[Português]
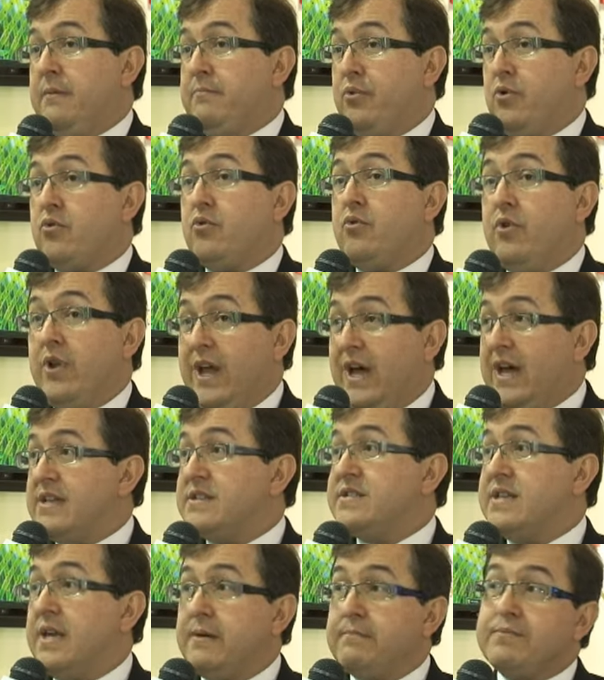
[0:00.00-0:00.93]
procurar
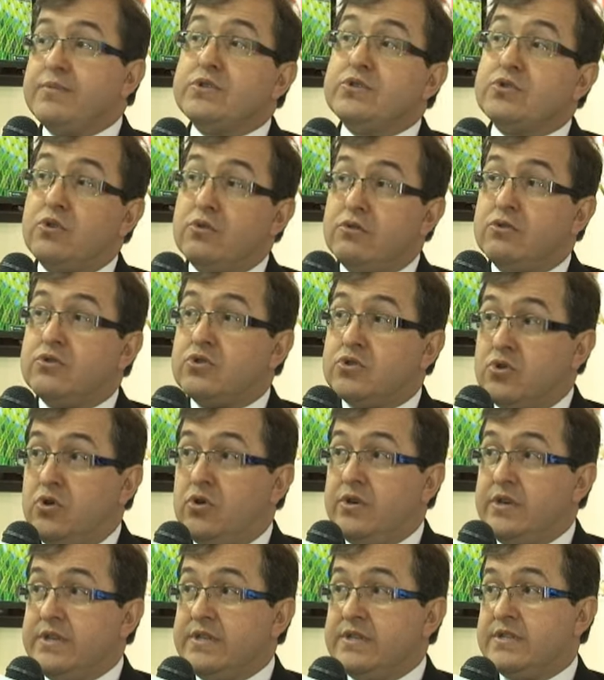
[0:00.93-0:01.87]
sempre
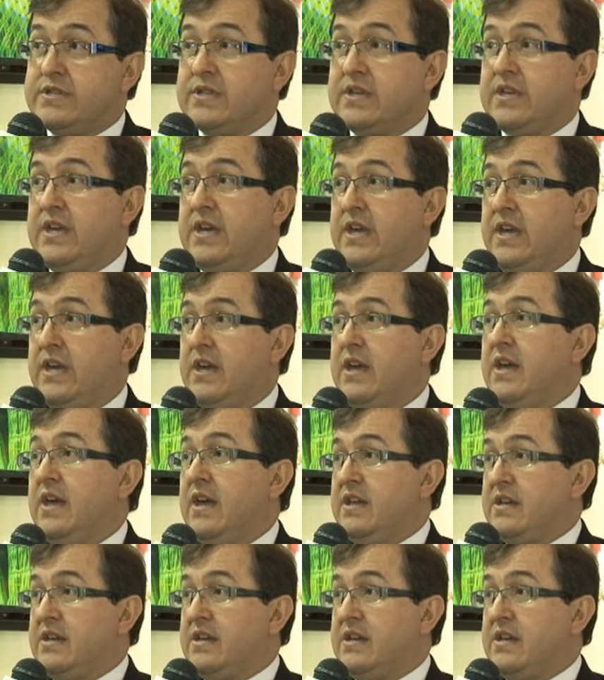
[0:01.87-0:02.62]
soluções que